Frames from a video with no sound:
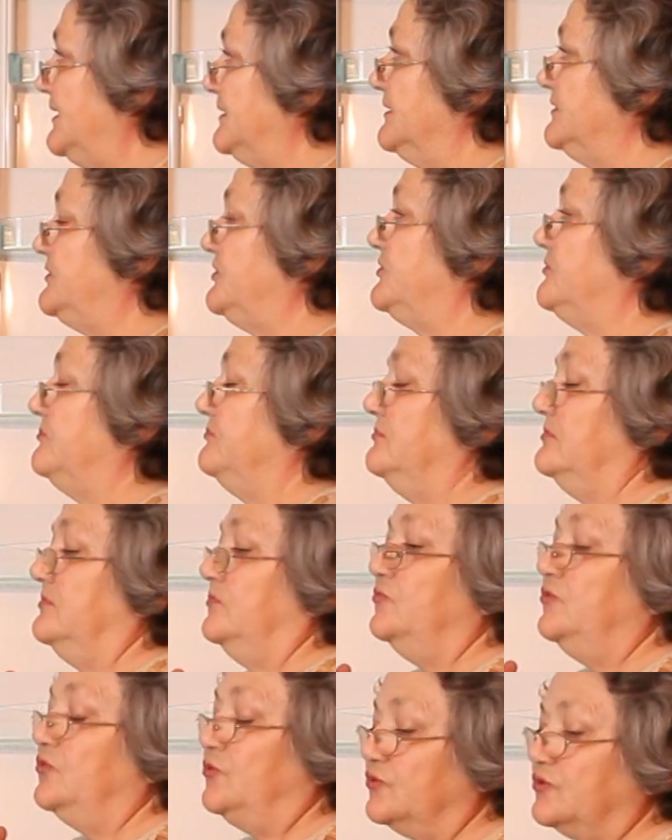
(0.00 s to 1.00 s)
Значит,
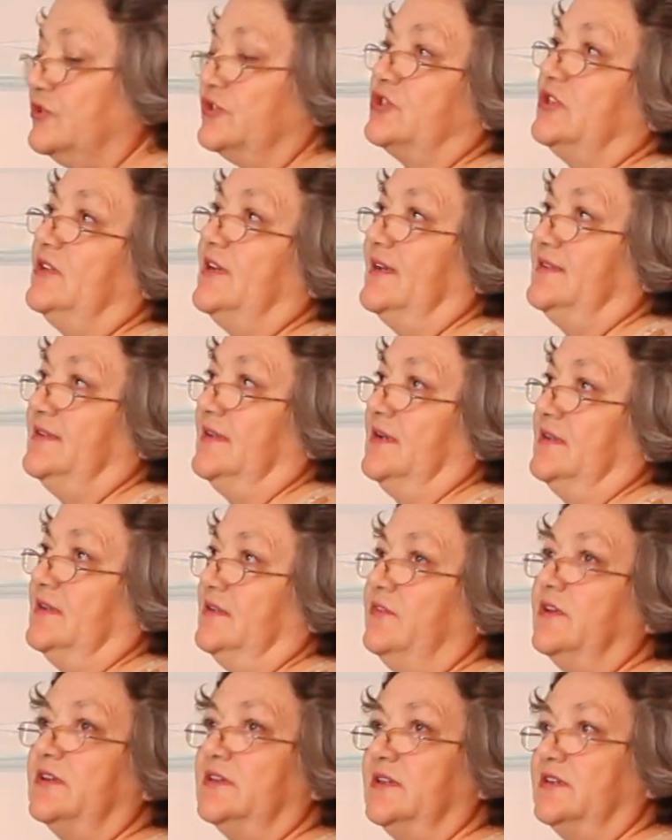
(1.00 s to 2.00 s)
ну, не то что желательно,
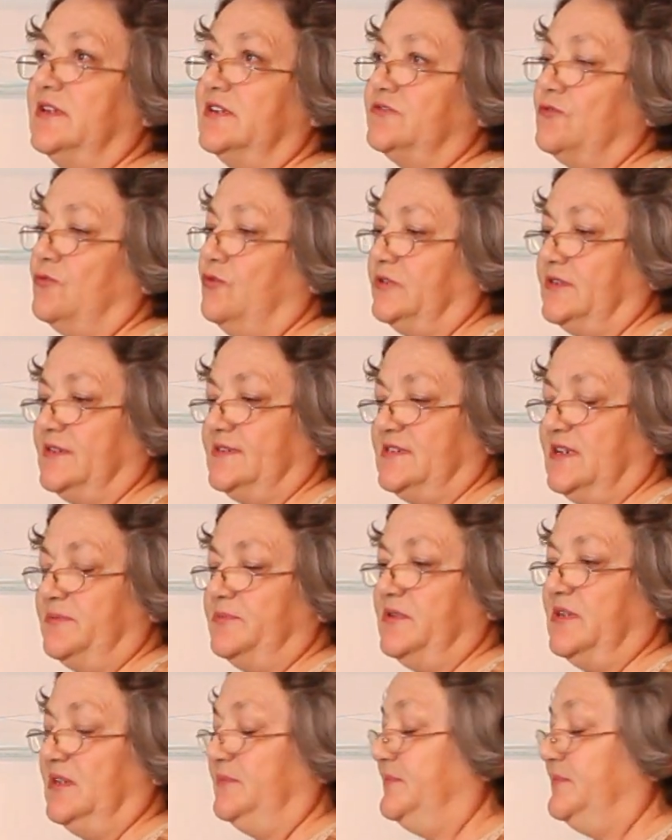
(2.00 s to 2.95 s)
наверное, даже в какой-то степени